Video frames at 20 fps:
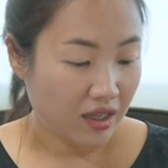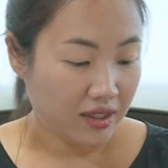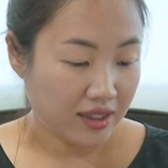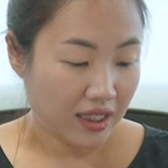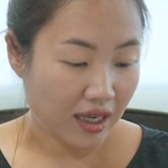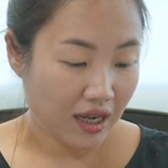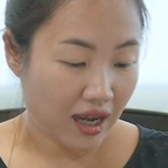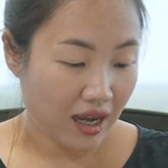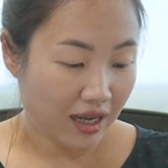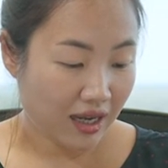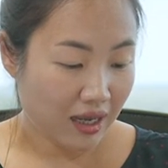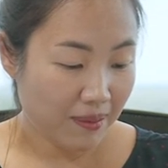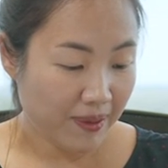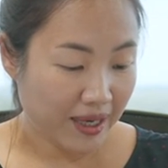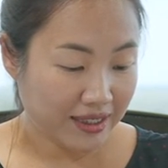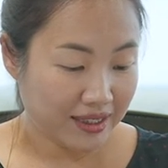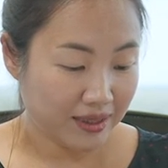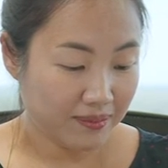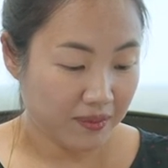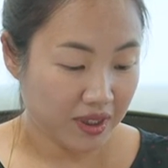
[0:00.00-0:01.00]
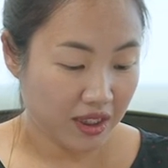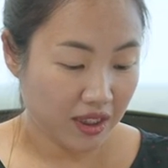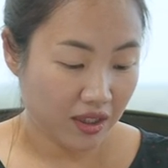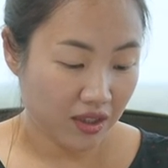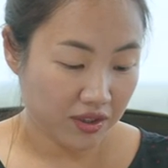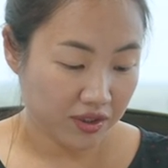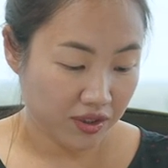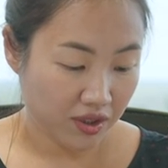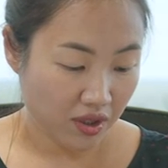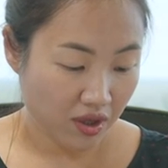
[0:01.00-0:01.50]
제가 아까 말씀드린
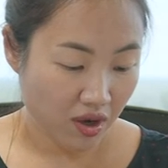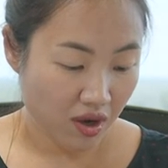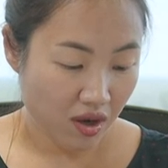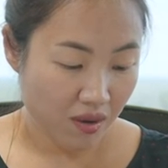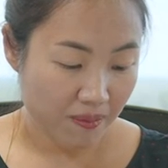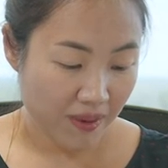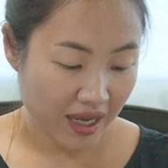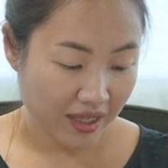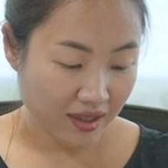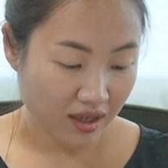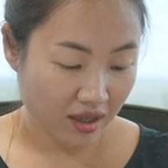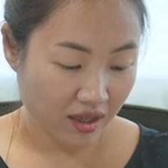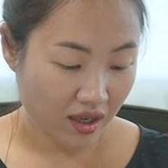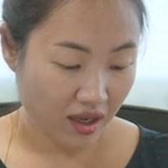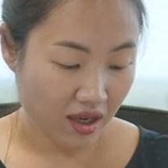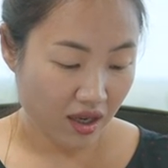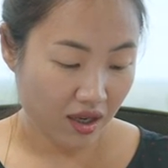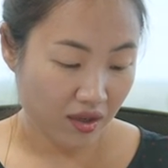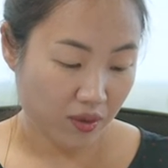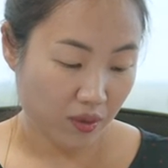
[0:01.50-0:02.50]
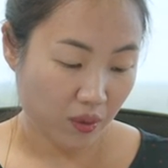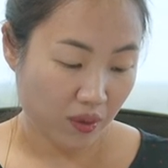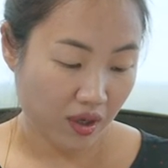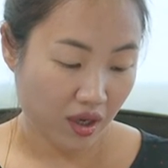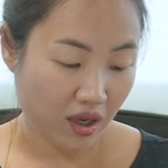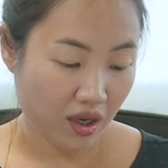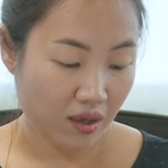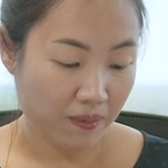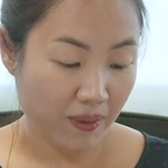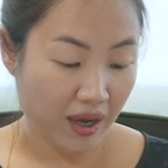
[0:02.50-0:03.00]
것처럼 만약에
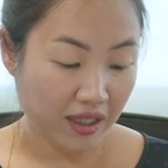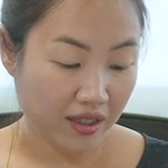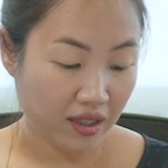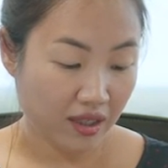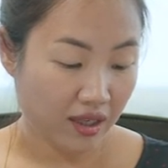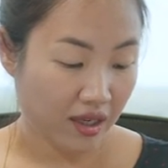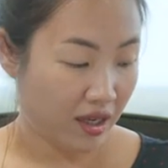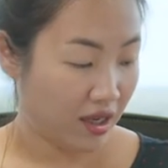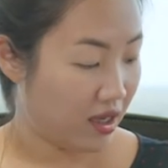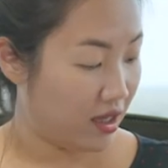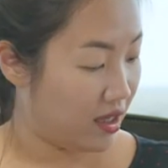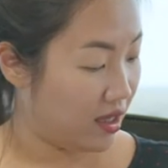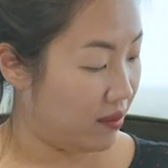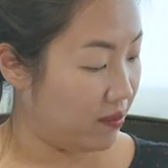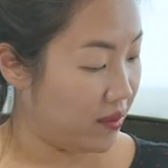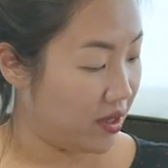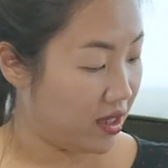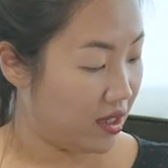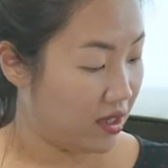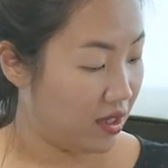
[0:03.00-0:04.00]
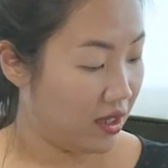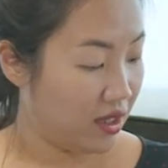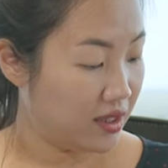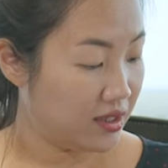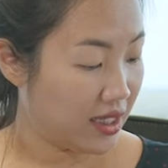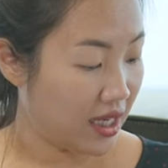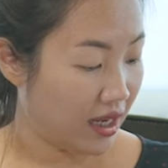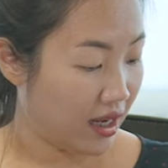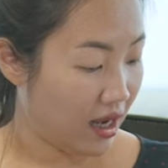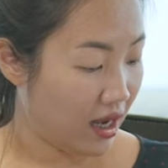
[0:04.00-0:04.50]
그렇게 만약에 이미
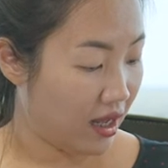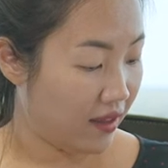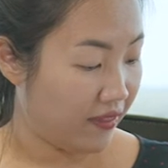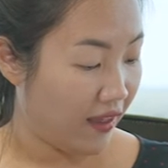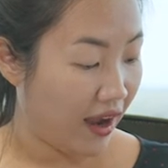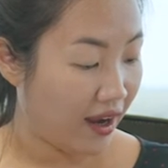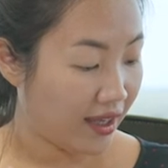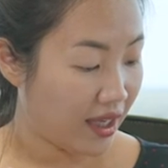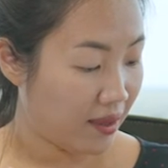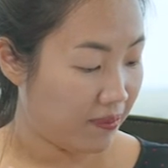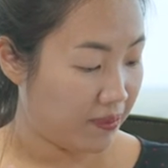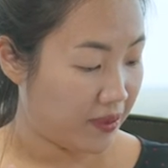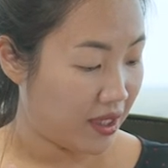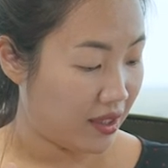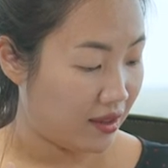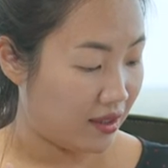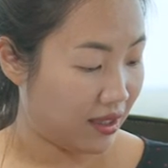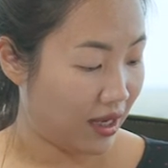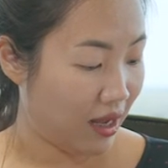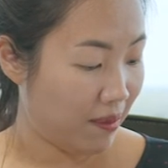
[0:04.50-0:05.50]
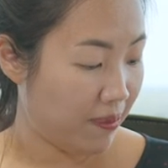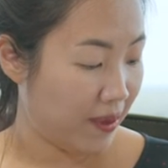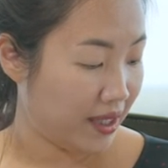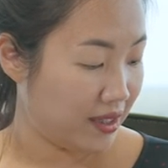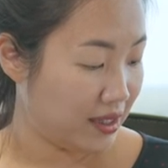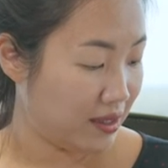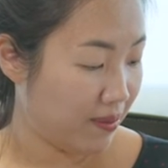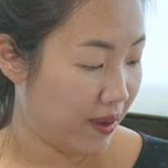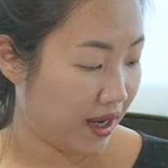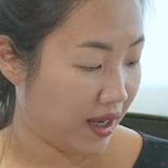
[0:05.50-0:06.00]
제가 나의 브랜드가
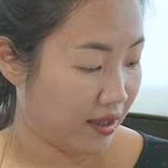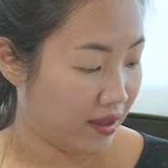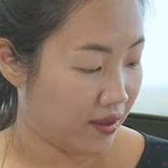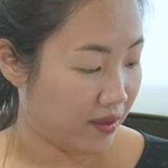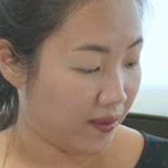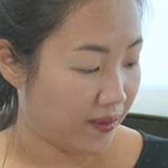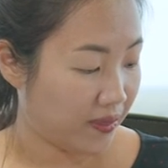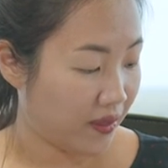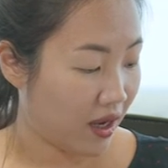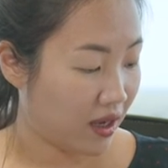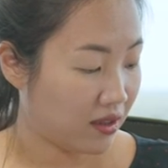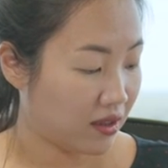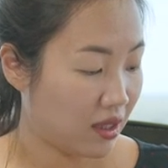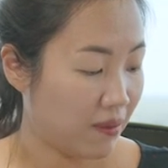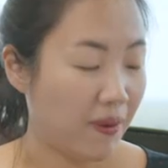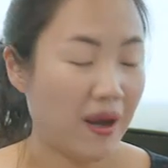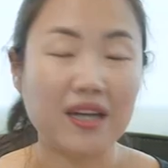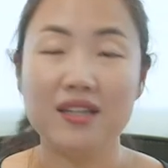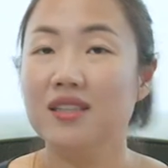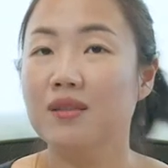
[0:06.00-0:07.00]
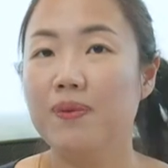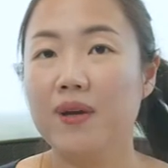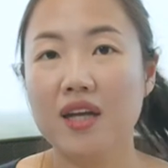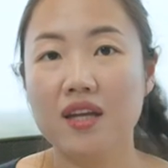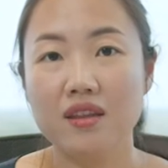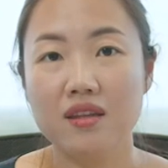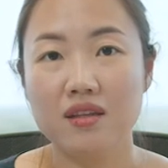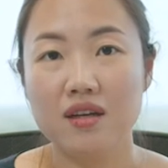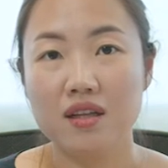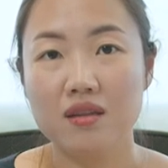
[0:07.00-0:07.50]
파리스바게트였다. 근데
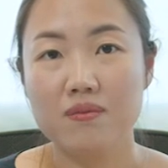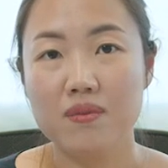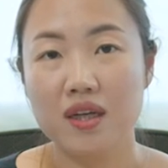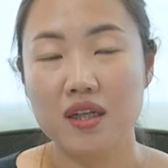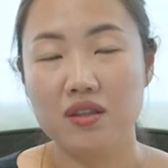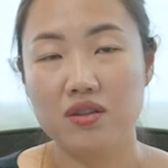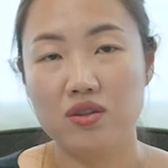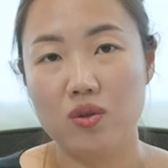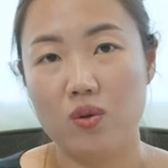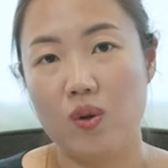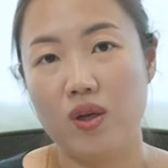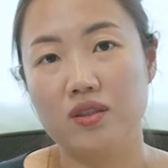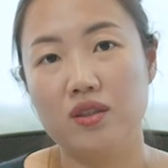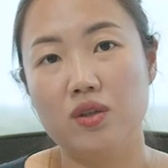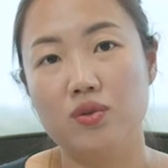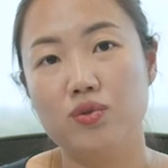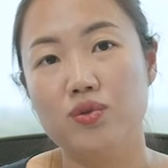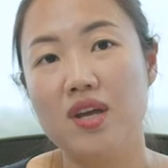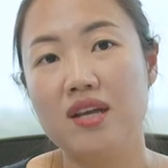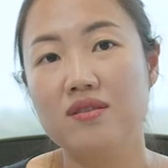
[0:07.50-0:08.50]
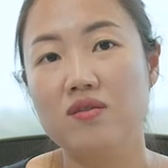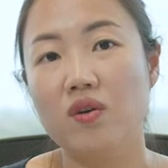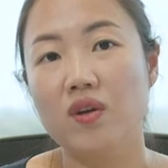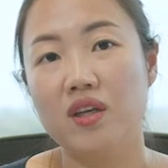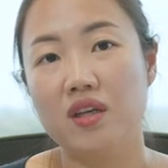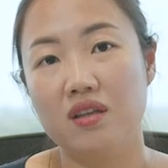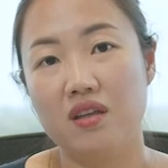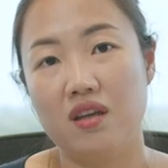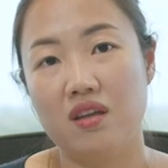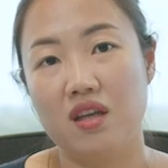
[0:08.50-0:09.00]
파리스바게트라는 말이 들어와서
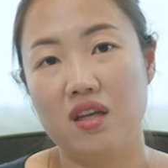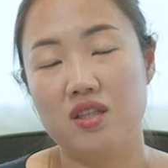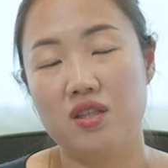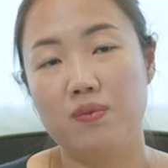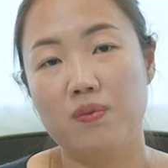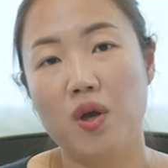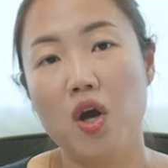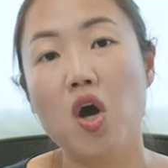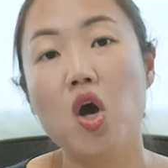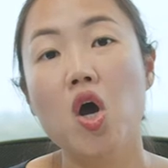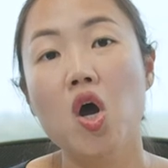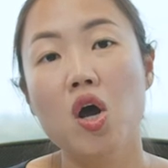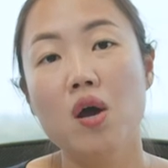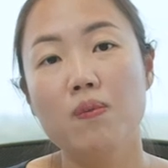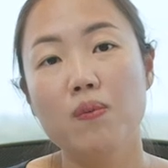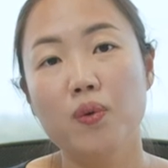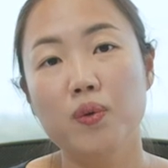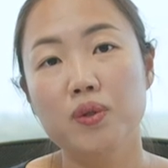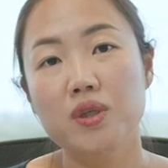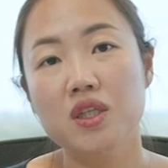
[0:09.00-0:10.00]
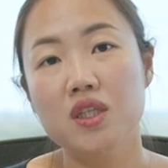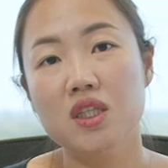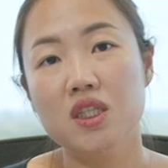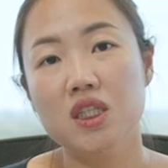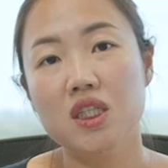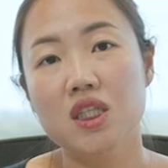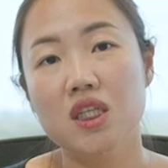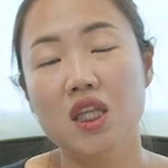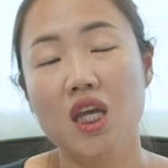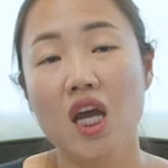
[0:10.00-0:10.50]
유사성이 있게 되시면
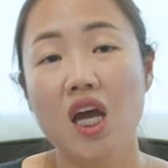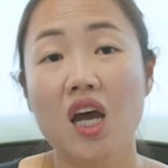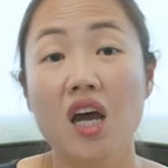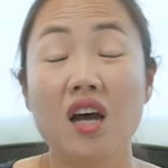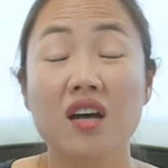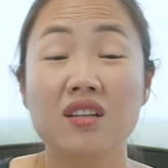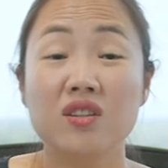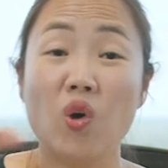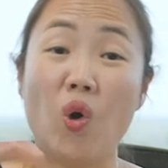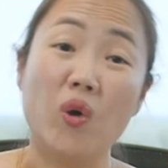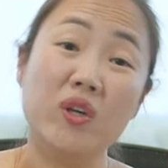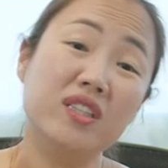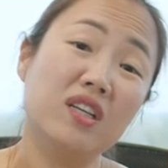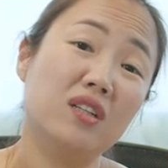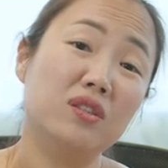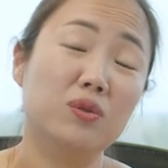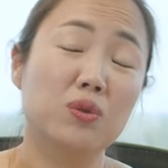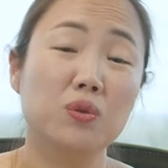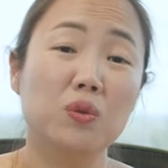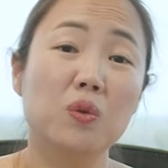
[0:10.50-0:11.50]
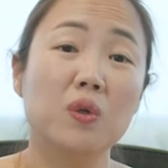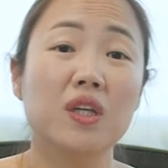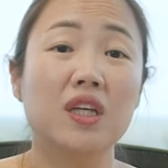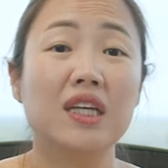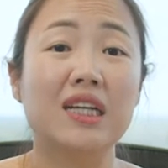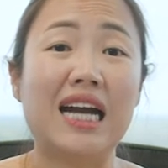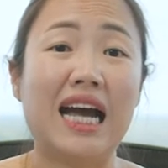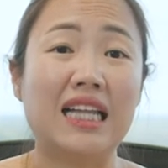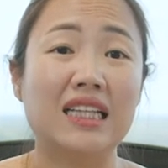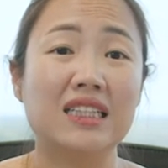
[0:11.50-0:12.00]
본인은 더 이상
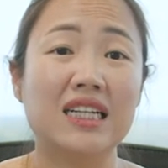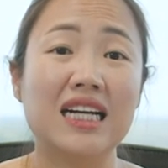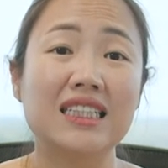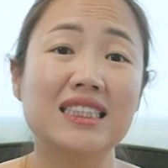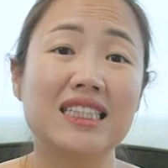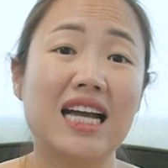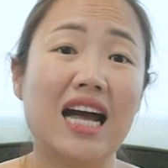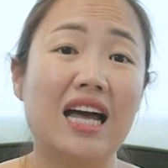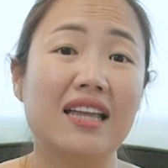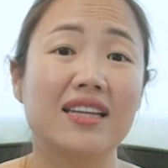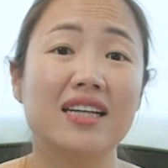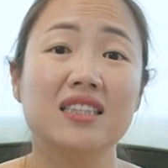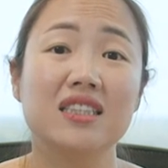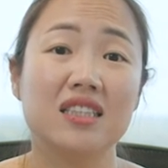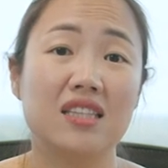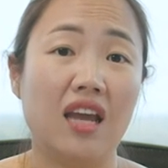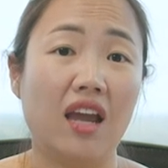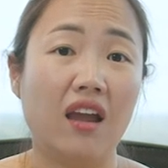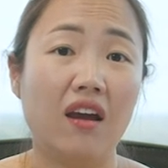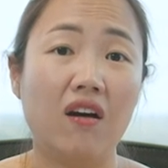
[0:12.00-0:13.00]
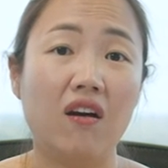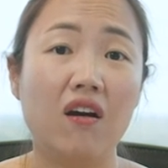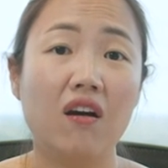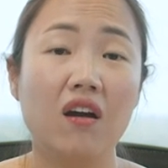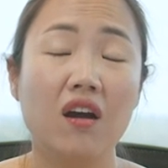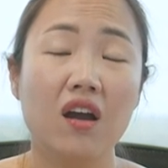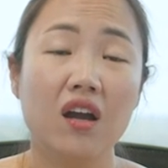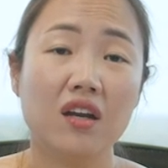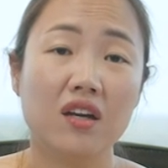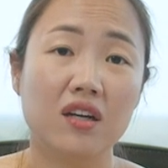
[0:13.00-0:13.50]
등록이 가능하지가 않아지세요.
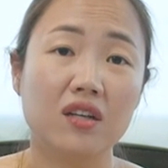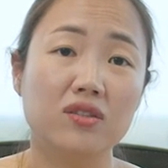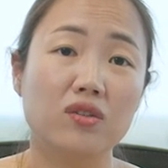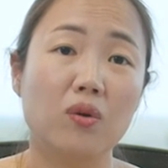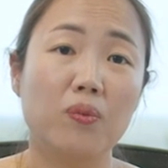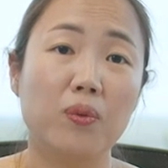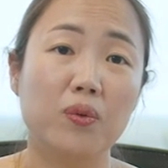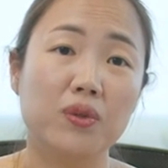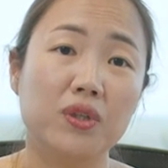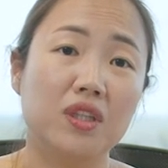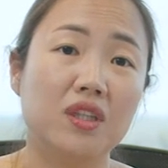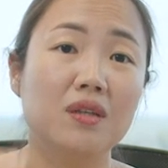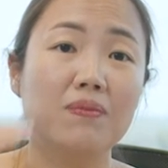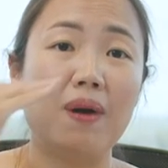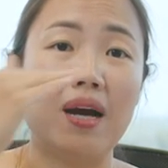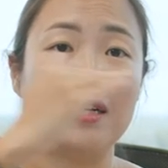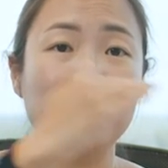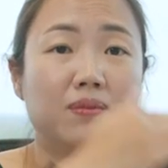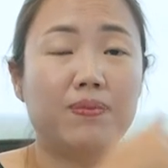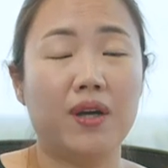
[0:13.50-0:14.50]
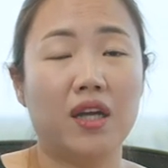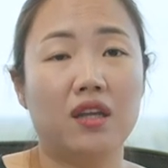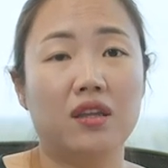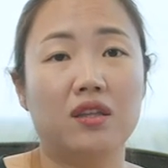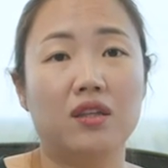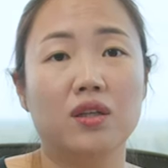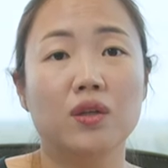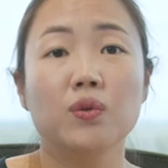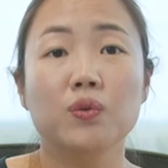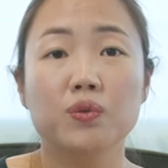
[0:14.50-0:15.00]
그래서 본인은
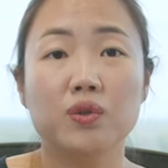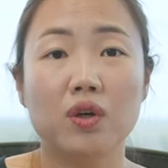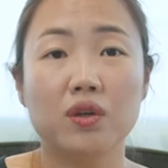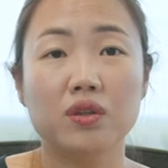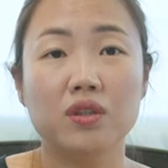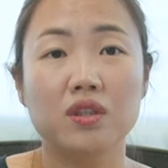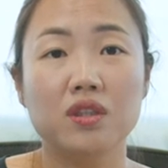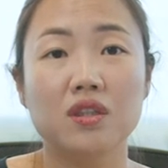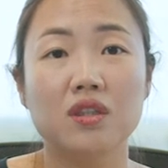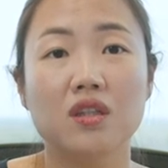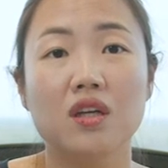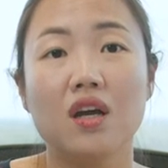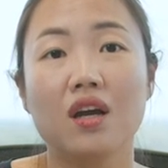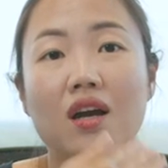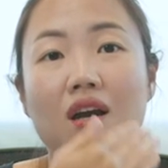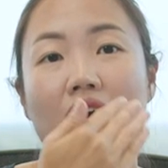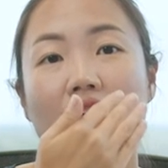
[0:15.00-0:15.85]
바리스바게트를 우선은